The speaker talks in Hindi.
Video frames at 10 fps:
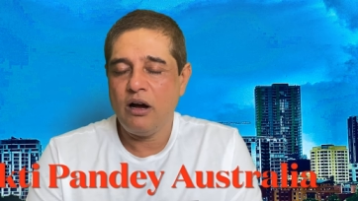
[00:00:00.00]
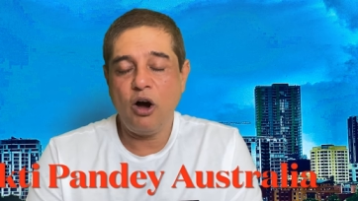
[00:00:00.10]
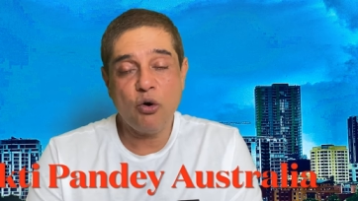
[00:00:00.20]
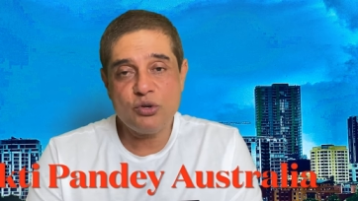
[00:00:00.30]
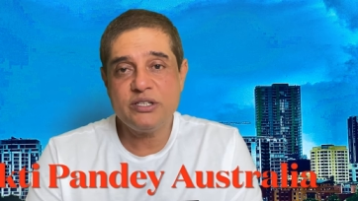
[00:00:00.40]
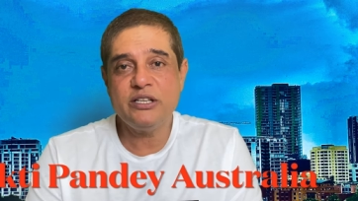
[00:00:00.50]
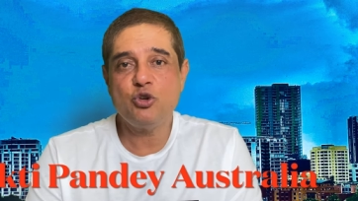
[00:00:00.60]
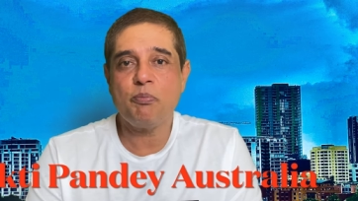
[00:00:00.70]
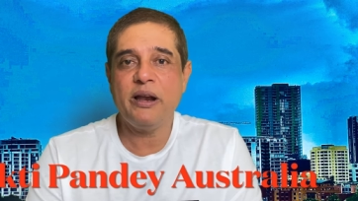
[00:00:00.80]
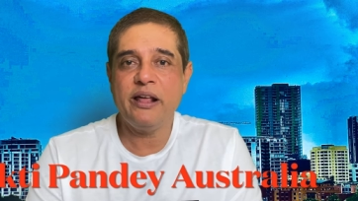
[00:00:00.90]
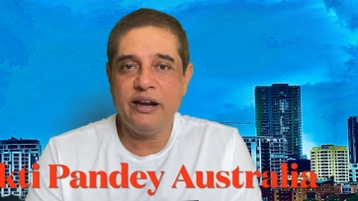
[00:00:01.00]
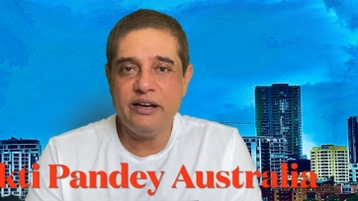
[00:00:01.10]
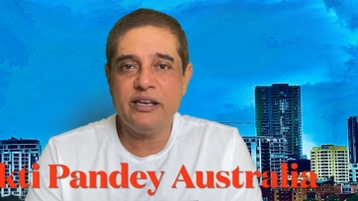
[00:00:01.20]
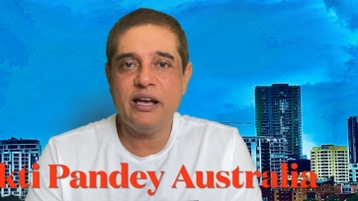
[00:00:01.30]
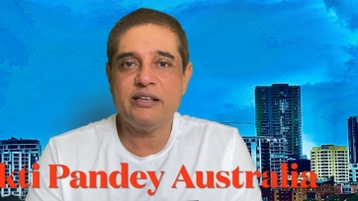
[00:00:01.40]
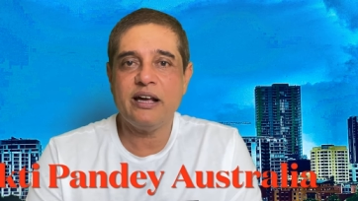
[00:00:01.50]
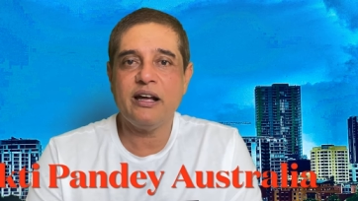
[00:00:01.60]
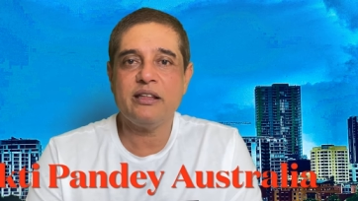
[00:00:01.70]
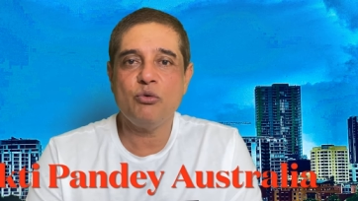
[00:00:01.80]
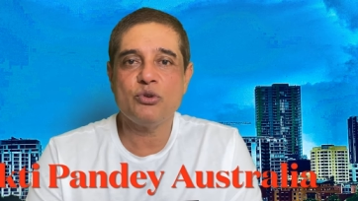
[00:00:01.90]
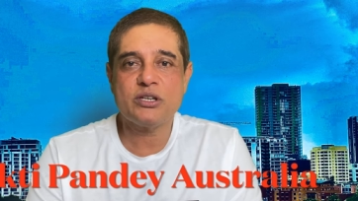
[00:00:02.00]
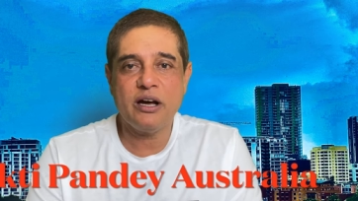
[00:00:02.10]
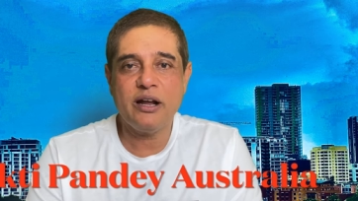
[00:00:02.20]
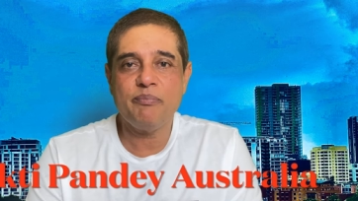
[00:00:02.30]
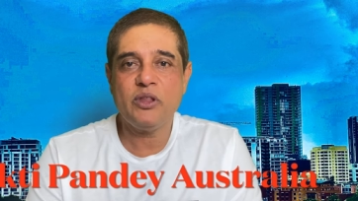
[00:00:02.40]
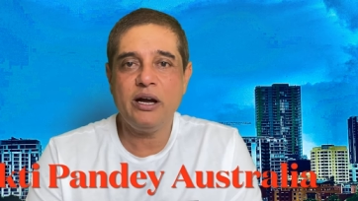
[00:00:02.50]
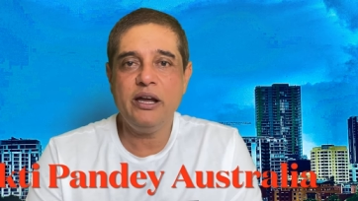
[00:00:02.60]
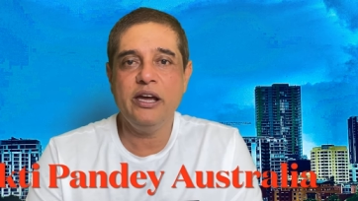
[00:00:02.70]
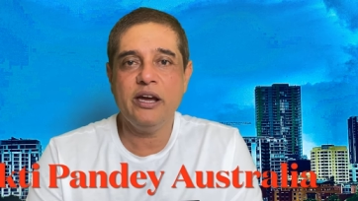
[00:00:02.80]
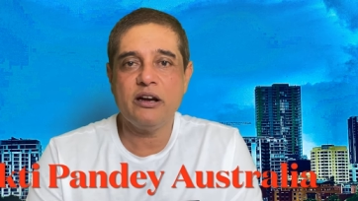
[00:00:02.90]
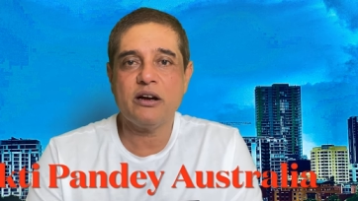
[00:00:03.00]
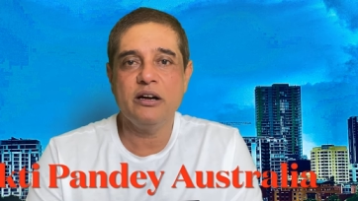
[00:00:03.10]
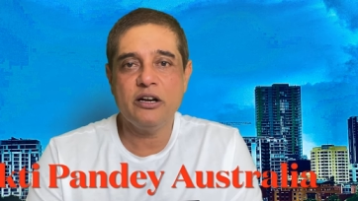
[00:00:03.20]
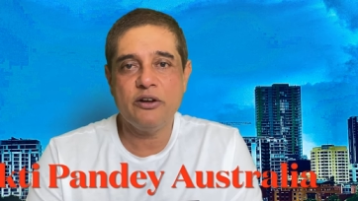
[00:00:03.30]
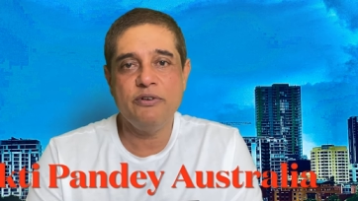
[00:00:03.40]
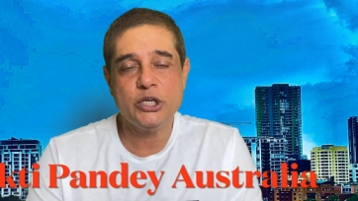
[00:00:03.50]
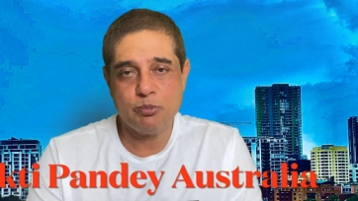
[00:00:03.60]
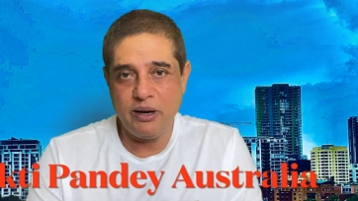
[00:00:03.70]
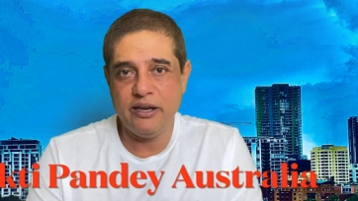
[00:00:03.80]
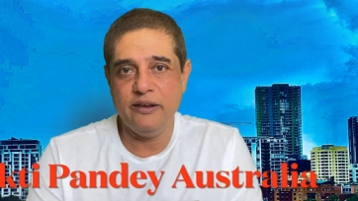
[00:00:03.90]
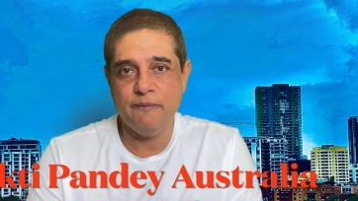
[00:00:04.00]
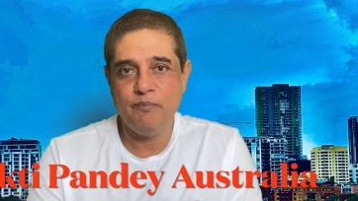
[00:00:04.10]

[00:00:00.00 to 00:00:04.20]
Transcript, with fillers: और उस दिन जो प्ले रीड किया जा रहा था उसका नाम था एक कंठ विश्वपाई